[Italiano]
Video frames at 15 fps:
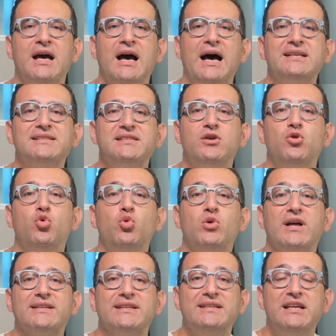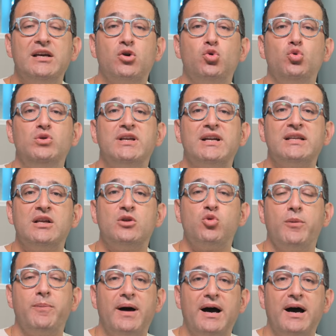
Assicurati di includere nei tuoi